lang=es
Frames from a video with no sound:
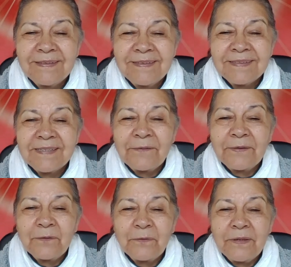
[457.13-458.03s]
de
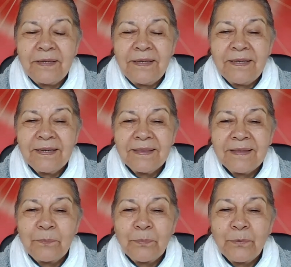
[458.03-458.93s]
sabiduría,
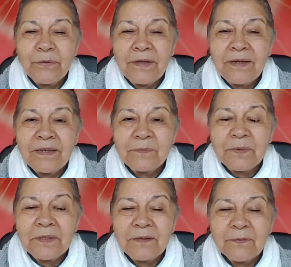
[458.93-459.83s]
de poder
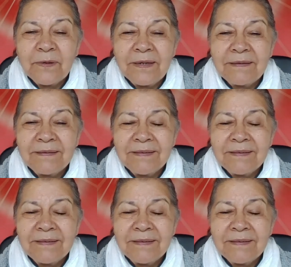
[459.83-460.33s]
espiritual.